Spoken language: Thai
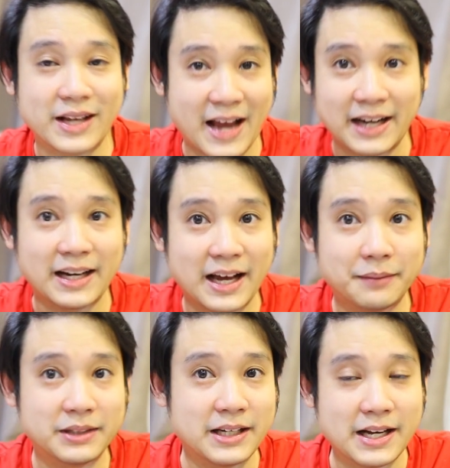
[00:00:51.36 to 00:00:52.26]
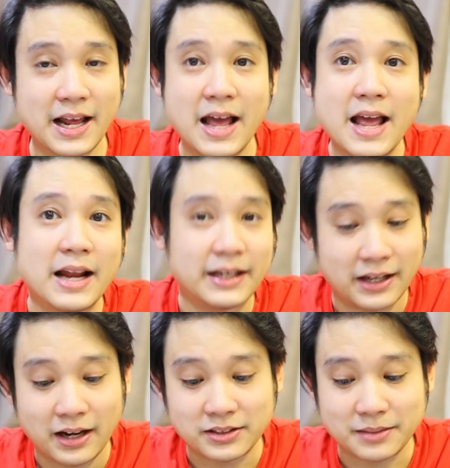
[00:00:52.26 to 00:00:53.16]
ด้วยกันนะครับทีนี้เนี่ยเดี๋ย
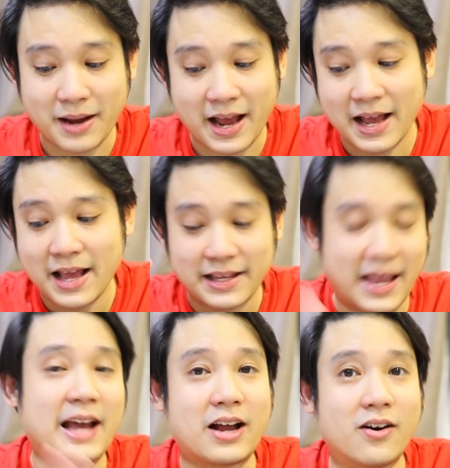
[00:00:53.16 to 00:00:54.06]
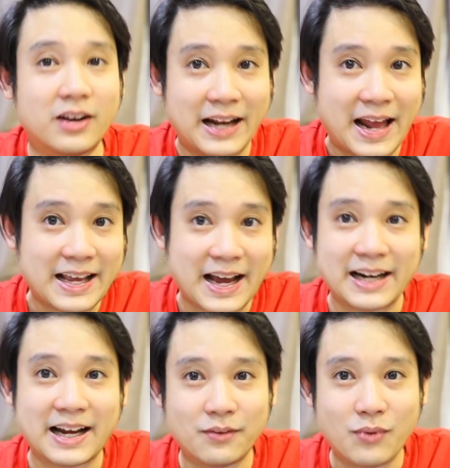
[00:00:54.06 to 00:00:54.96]
วเราจะมาแกะกล่องแล้วไล่กัน
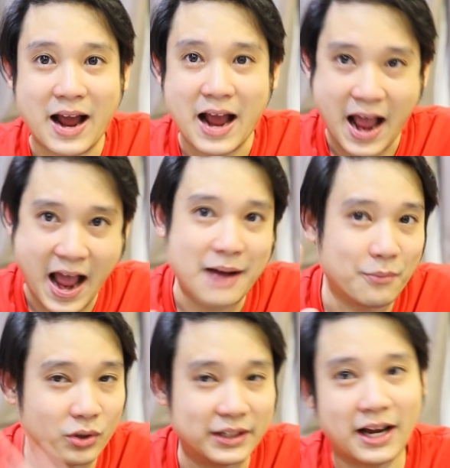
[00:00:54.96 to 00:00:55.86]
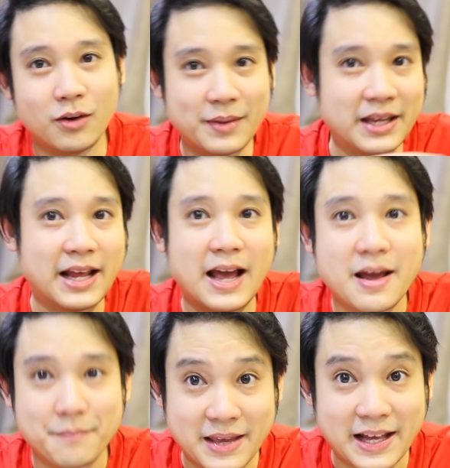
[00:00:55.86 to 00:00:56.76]
นะครับว่า5โหมดที่เขามีเนี่ย
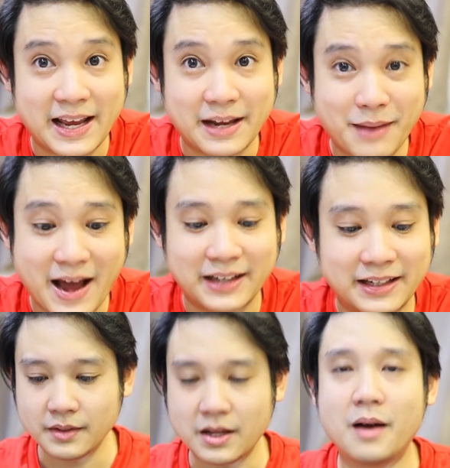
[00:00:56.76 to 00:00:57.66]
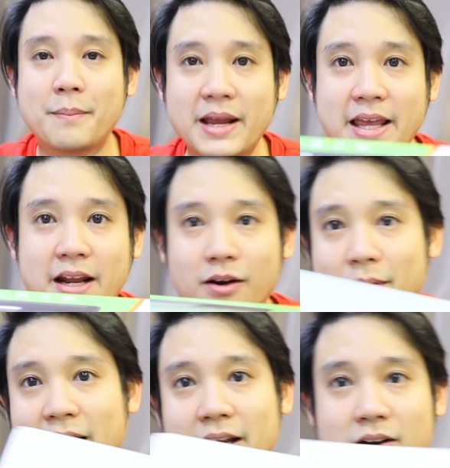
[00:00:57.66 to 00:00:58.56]
มีอะไรกันบ้างก็แพ็กเกจออก
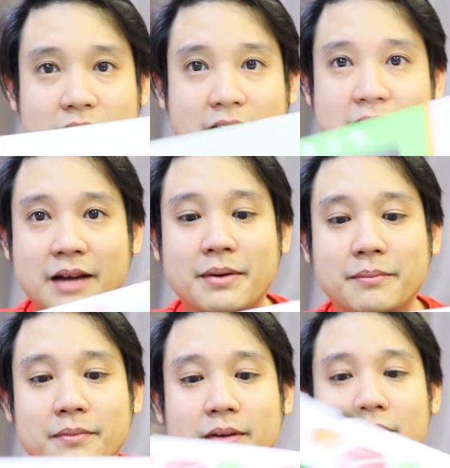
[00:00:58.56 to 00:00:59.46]
มาเนี่ยค่อนข้างแบบ